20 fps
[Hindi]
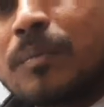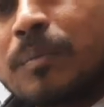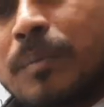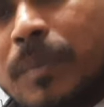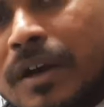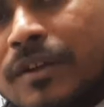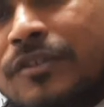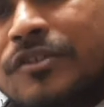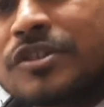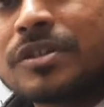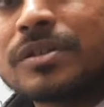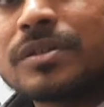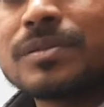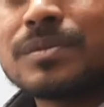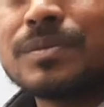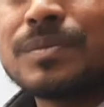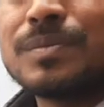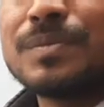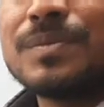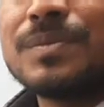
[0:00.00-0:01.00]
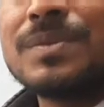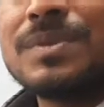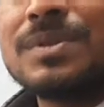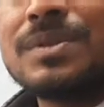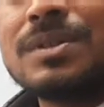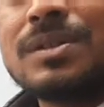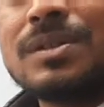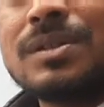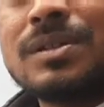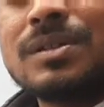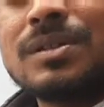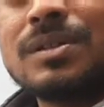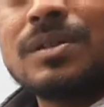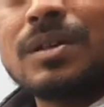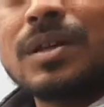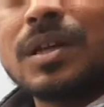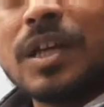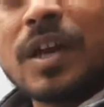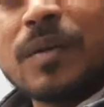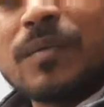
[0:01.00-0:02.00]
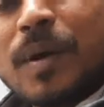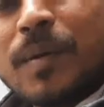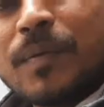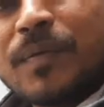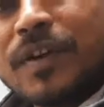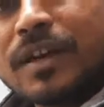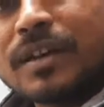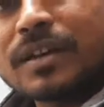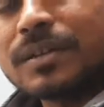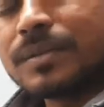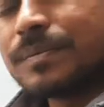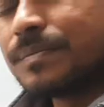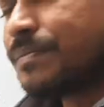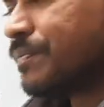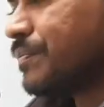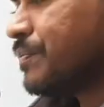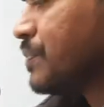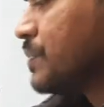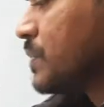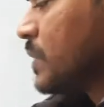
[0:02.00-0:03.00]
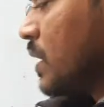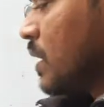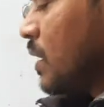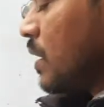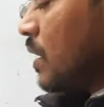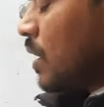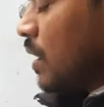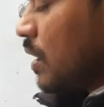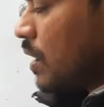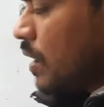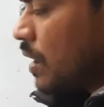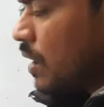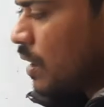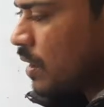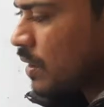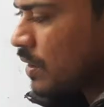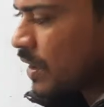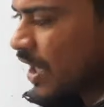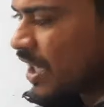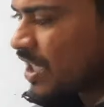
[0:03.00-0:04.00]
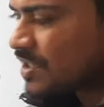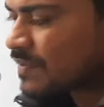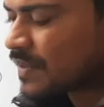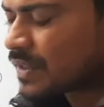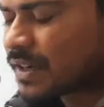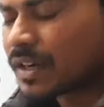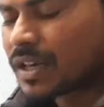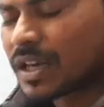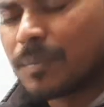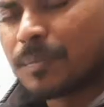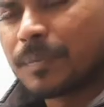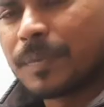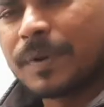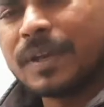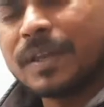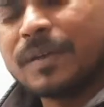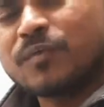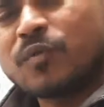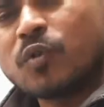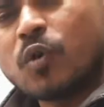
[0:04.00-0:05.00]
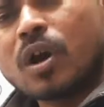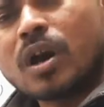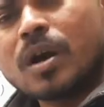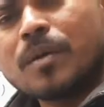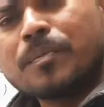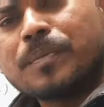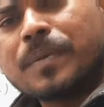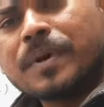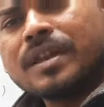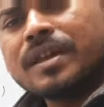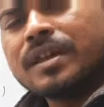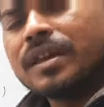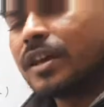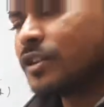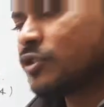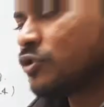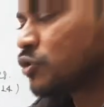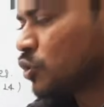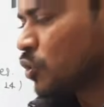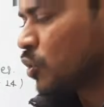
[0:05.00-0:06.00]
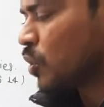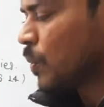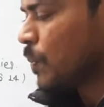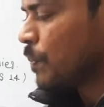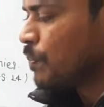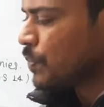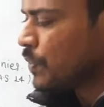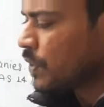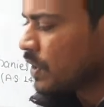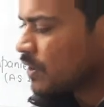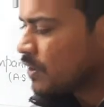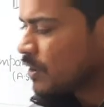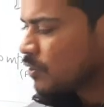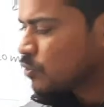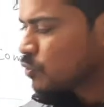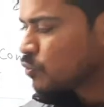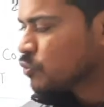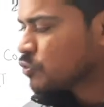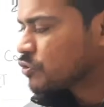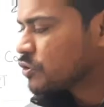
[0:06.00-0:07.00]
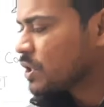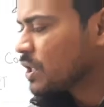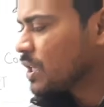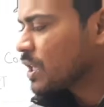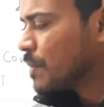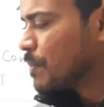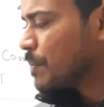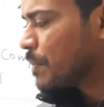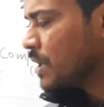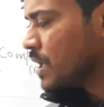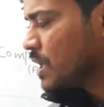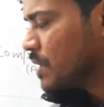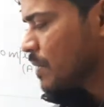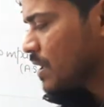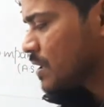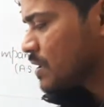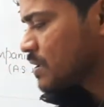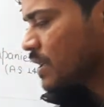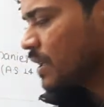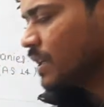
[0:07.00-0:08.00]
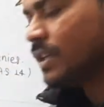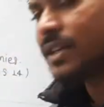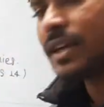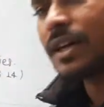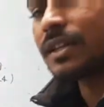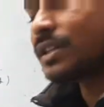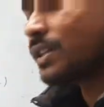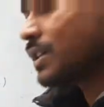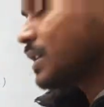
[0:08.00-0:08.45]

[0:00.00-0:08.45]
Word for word: merge एक बार फिर ट्रांसफरर कंपनी वो कंपनी है जो किसी दूसरी कंपनी में चली जाती